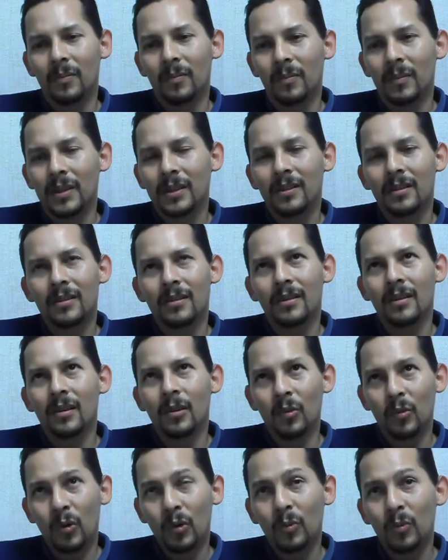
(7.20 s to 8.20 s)
más que
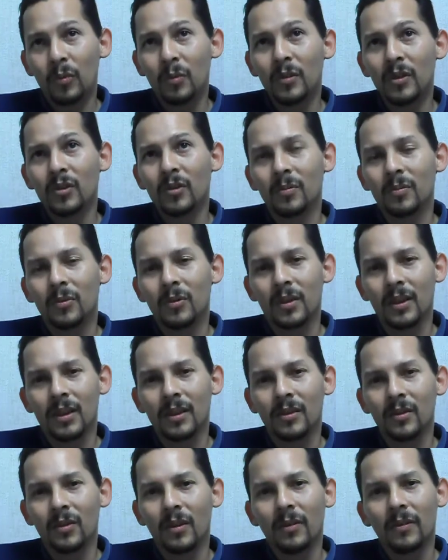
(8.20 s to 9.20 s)
nada un compromiso porque
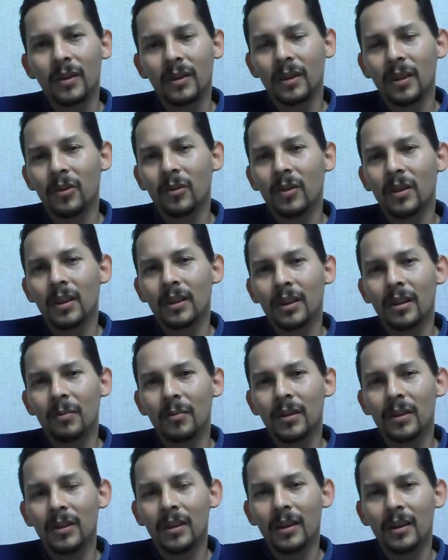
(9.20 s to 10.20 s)
estoy afectando
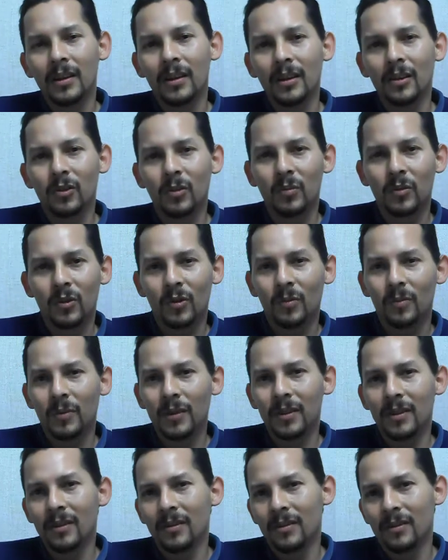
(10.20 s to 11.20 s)
directamente al ingreso de mis
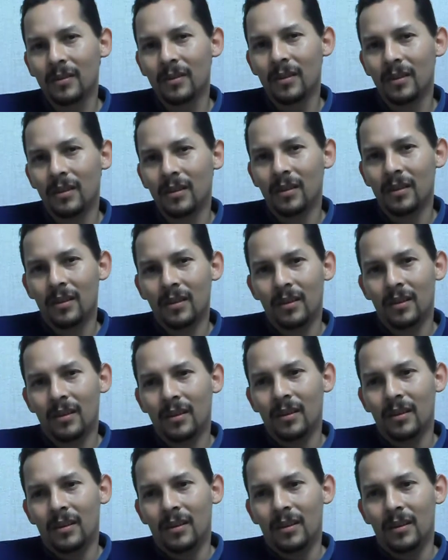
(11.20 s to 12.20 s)
compañeros,
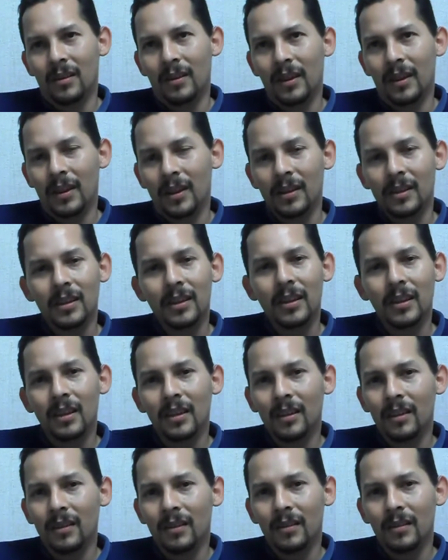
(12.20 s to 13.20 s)
ya que
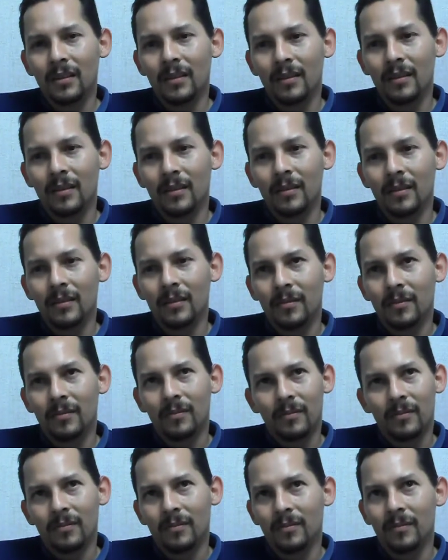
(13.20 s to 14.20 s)

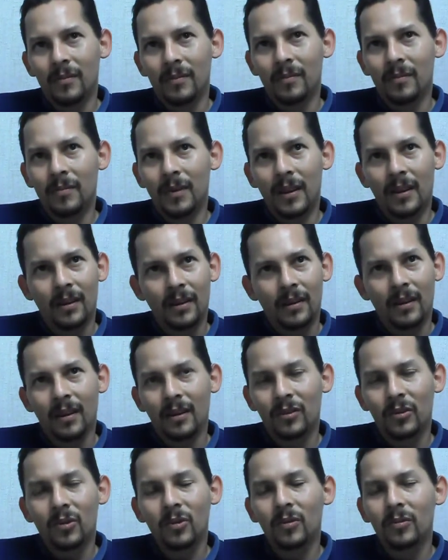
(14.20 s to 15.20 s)
si
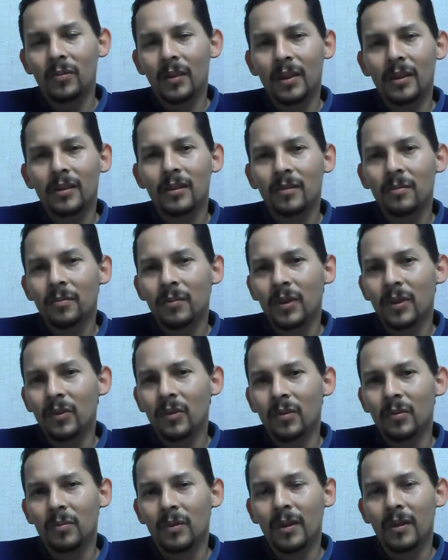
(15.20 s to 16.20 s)
ejerzo un mal
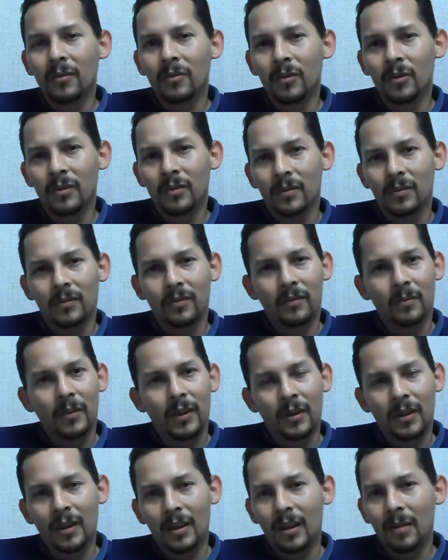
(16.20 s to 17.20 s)
desempeño en mi labor,
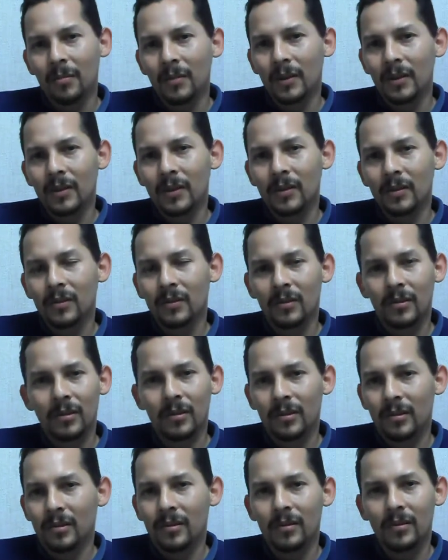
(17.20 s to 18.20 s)
prácticamente
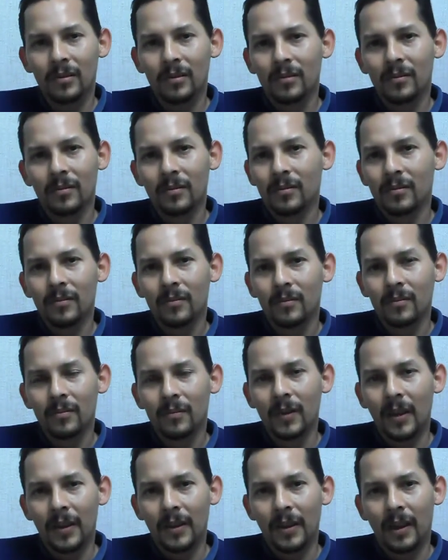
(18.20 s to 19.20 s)
estoy
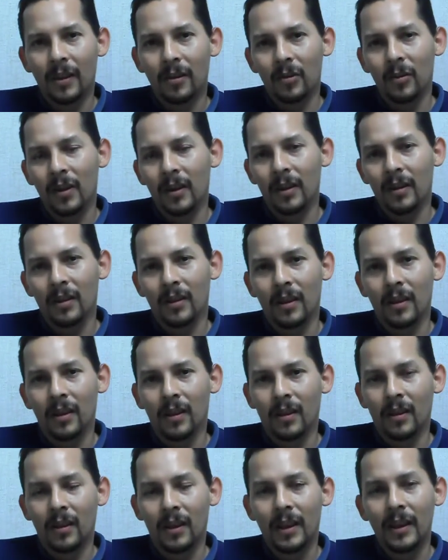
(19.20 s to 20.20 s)
dañándole
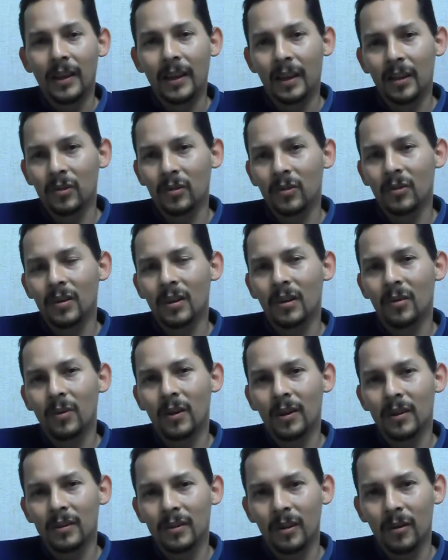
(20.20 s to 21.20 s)
el ingreso con el
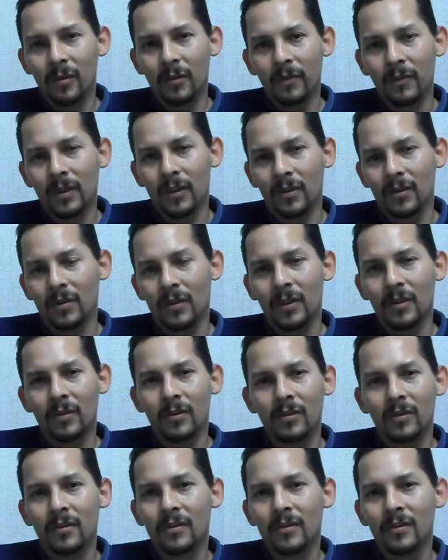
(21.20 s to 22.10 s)
cual ya está contando él.